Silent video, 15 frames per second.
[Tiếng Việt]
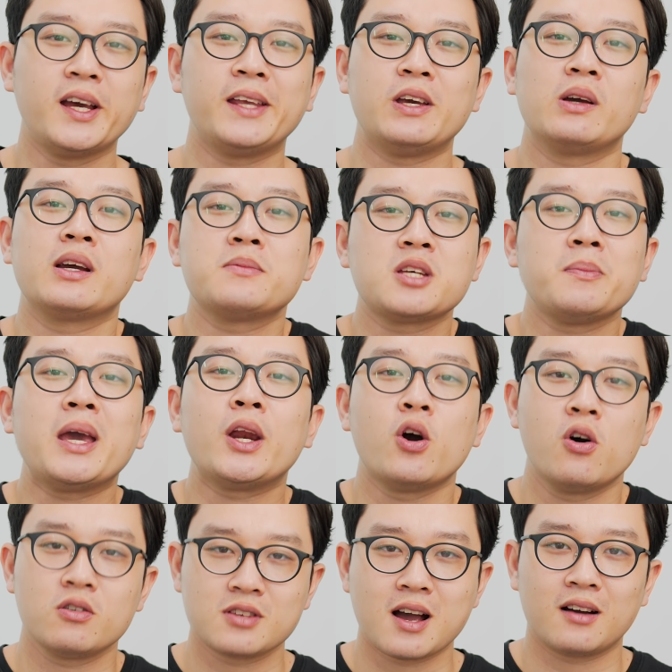thể nhiều anh em sẽ biện
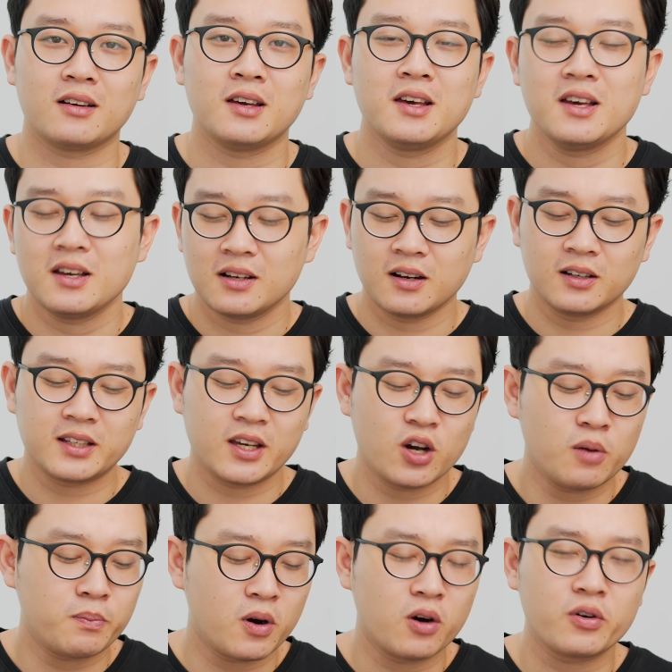hộ rằng ừ thì
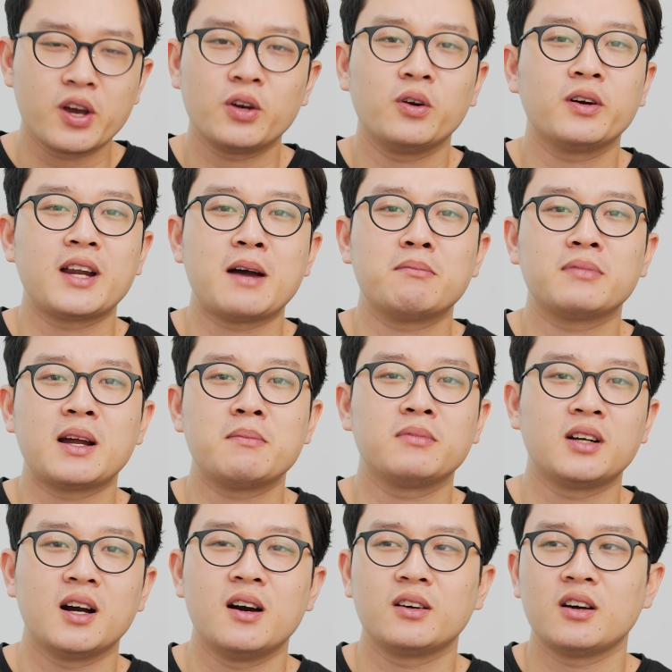Oppo Reno 5
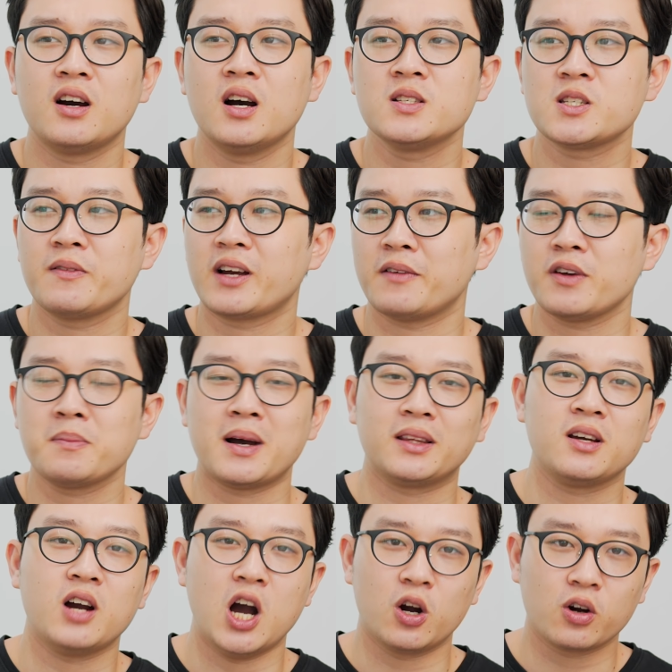5G nó hơn so với cả phiên bản
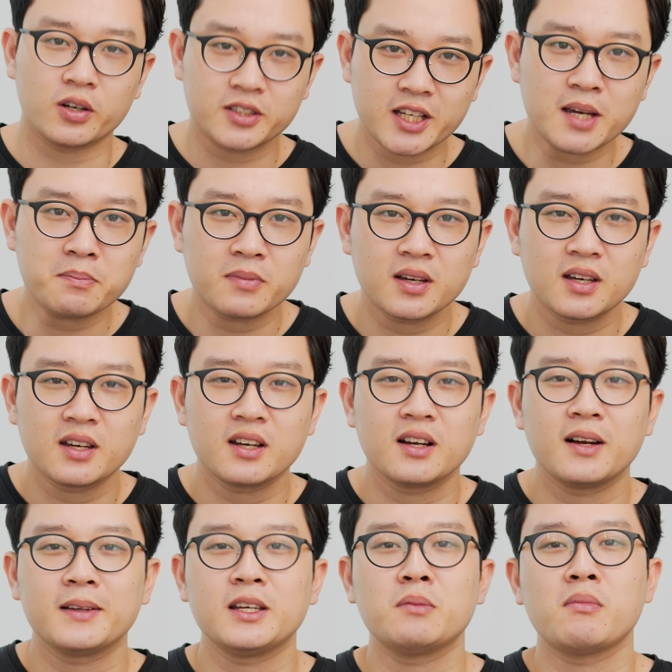thường ở con chip
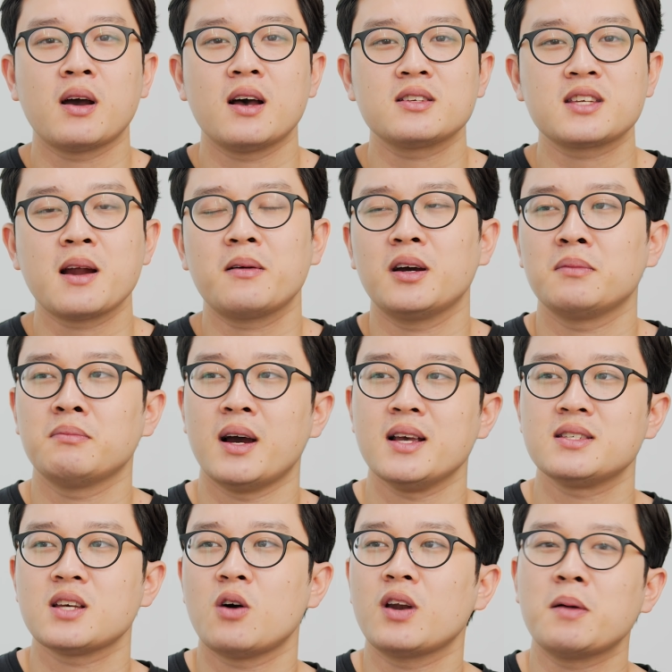nhưng mà Snapdragon
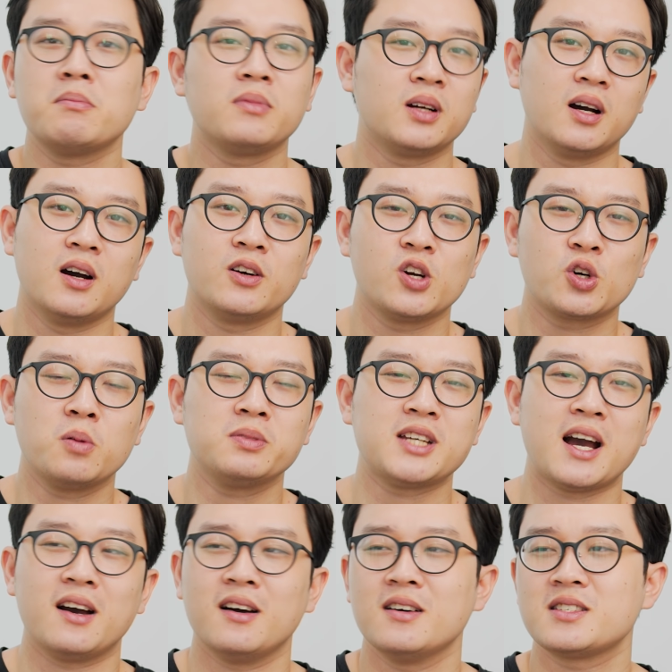765G nó cũng
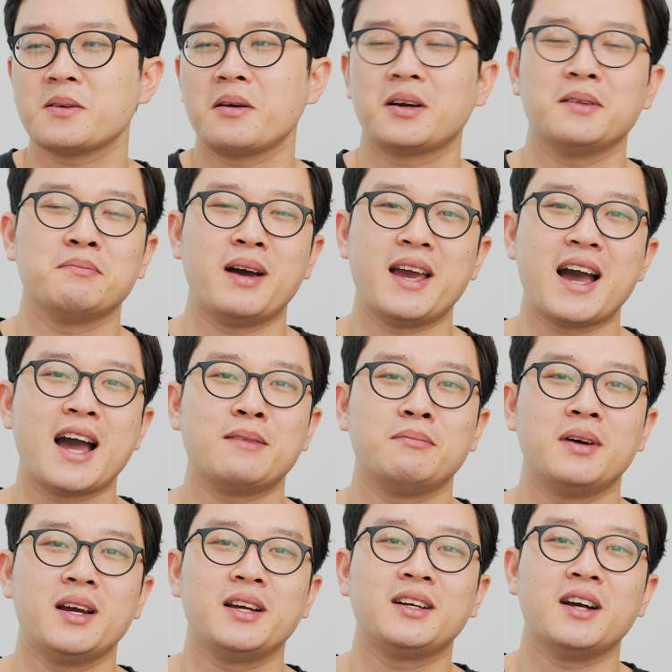chả hơn Snapdragon
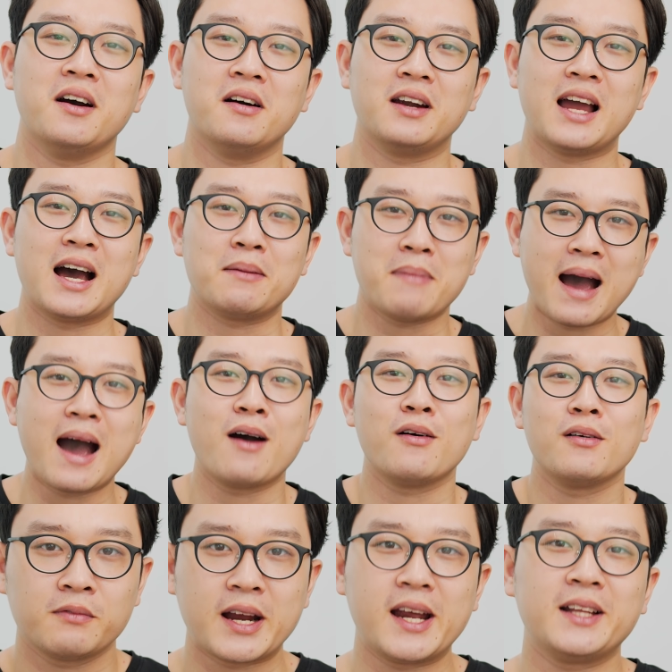720G là bao
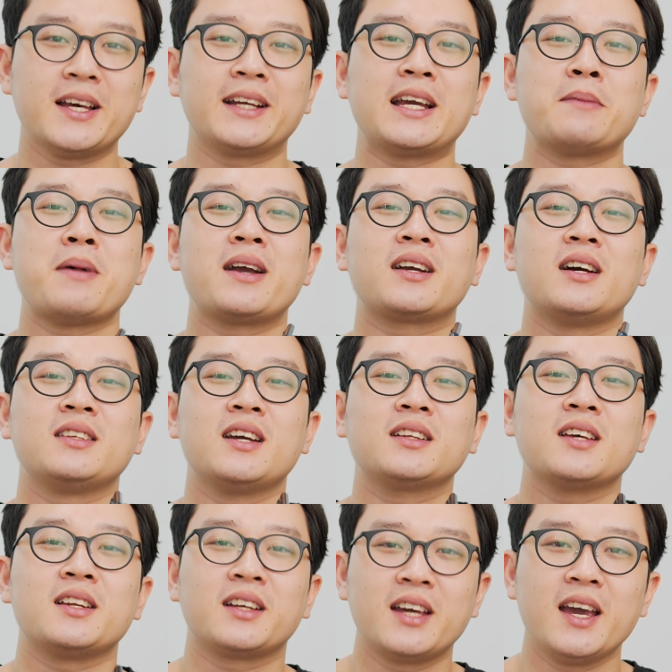Vậy nên thì anh em hãy cân nhắc
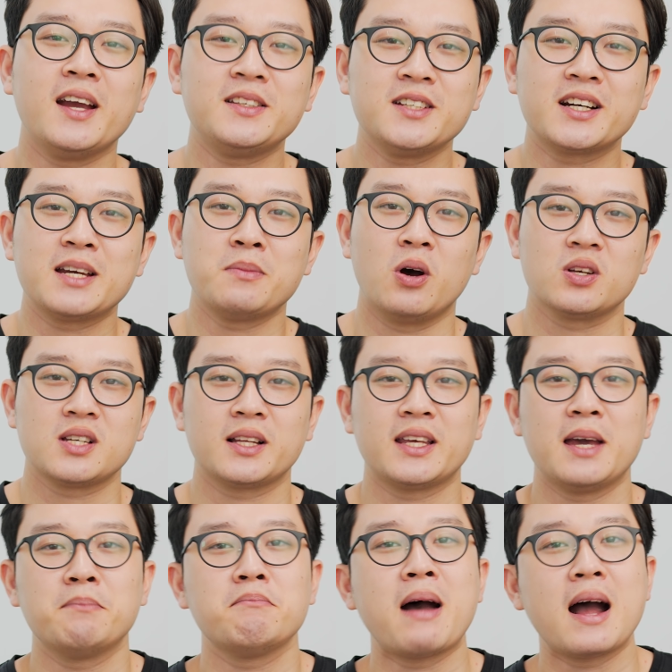thật kỹ trước khi bỏ ra
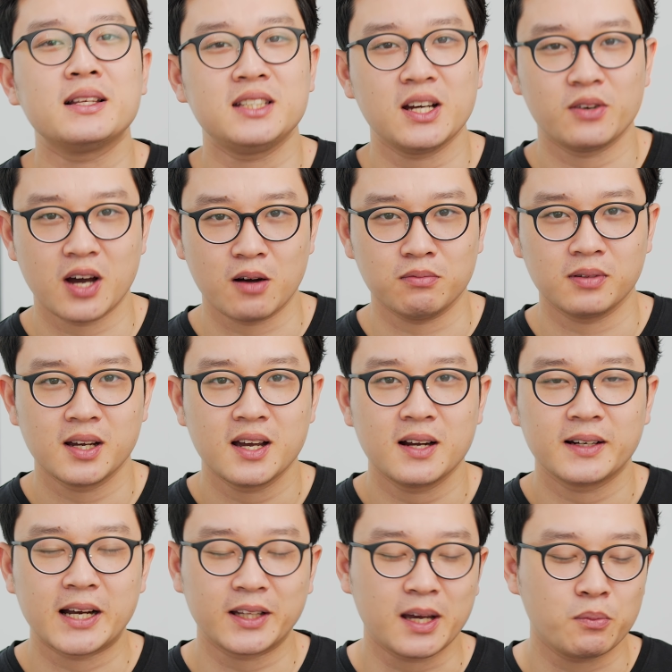thêm 3 triệu đồng
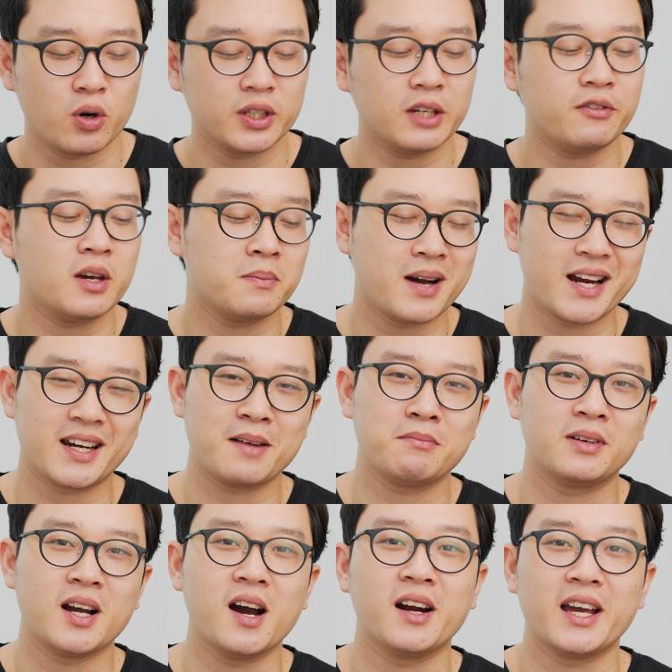Để có thể mua những phiên bản
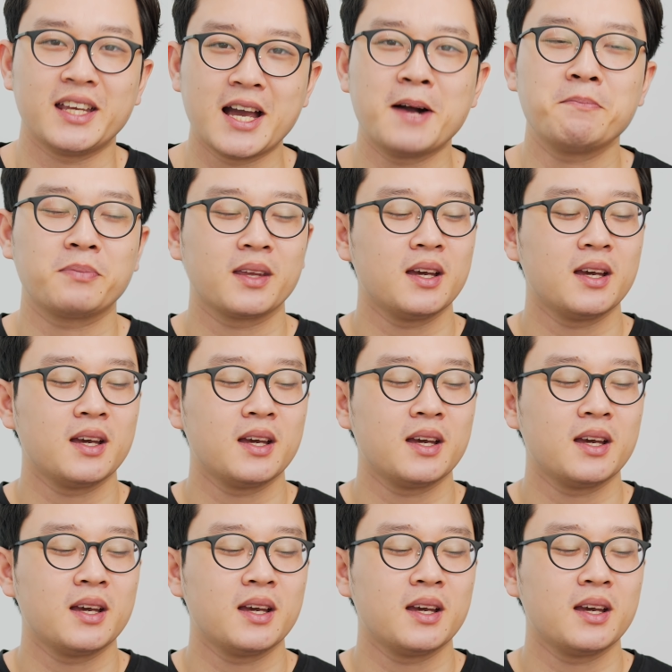5G này nhé